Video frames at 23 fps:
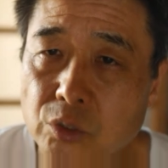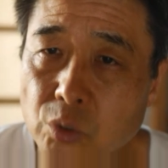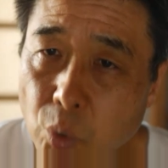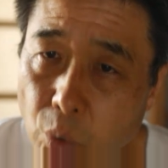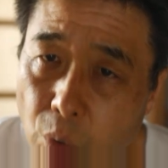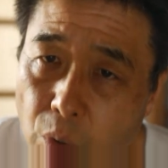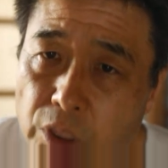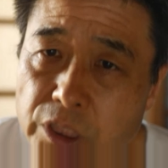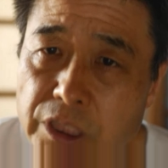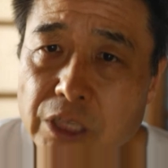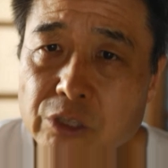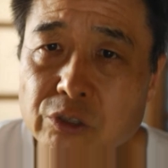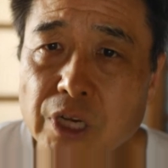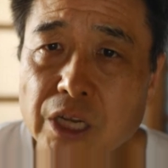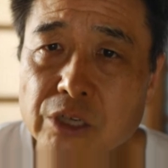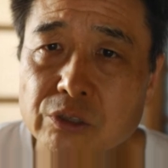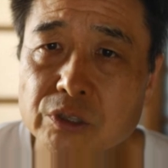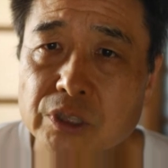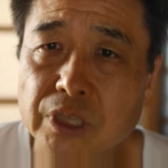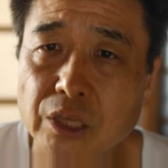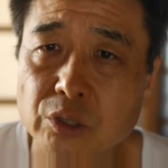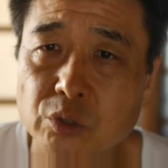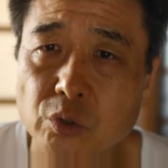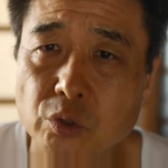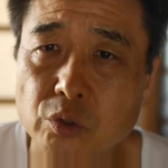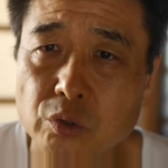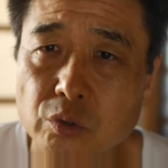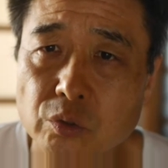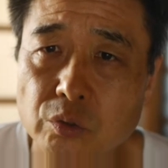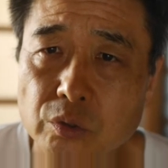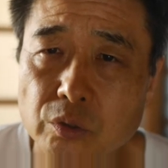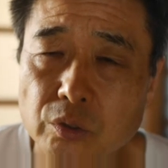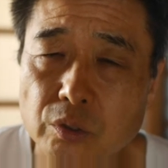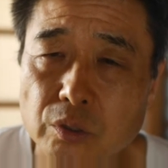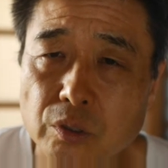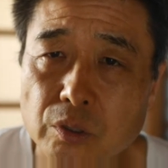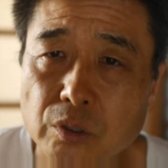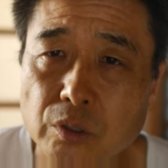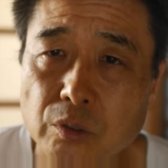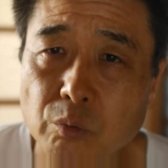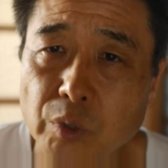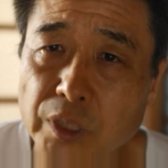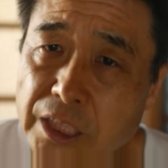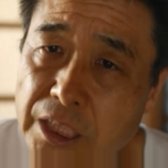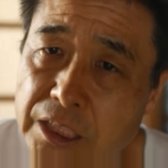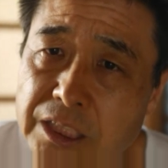れどうしてくれるんだという
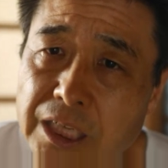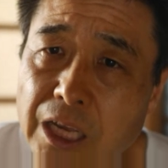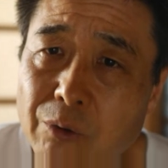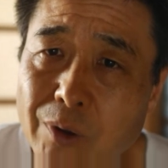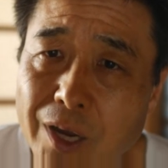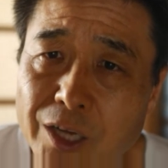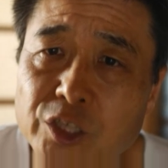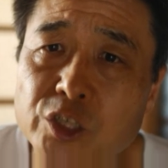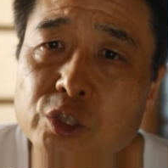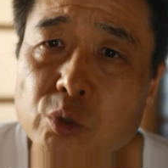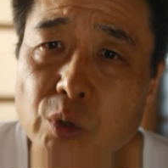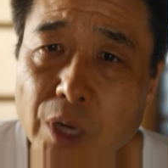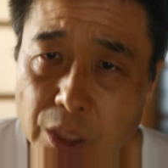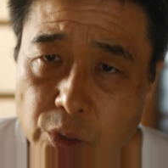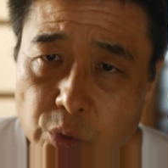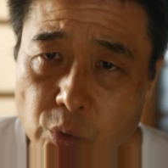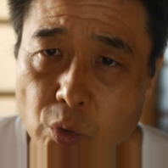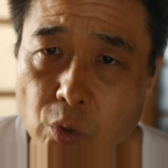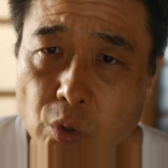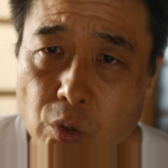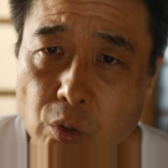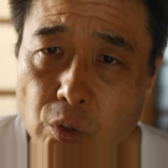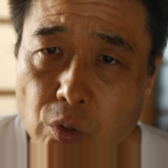私が悪いのかと